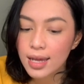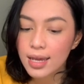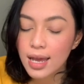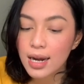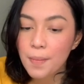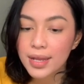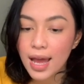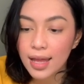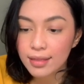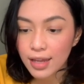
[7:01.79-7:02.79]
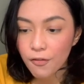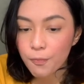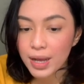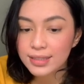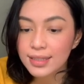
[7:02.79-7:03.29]
yang namanya
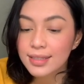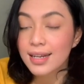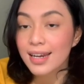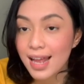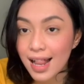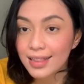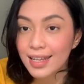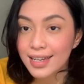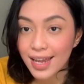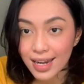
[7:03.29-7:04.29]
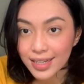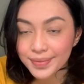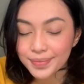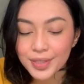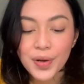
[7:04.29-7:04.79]
aktif pasti terkenal tadi kan?
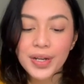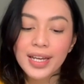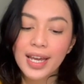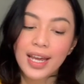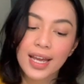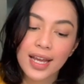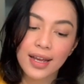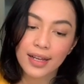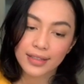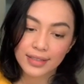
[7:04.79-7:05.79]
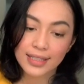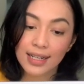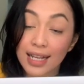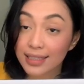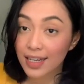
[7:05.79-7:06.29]
Oke. Udah
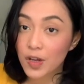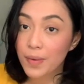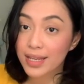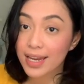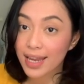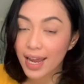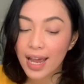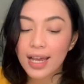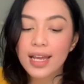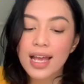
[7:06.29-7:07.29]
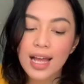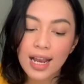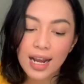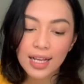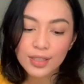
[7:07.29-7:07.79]
jelas ya jawabannya deh ya.
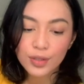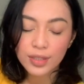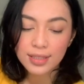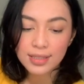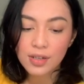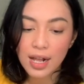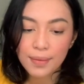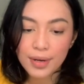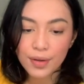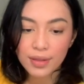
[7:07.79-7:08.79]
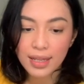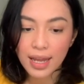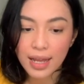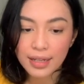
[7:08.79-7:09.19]
Lanjut soal berikutnya.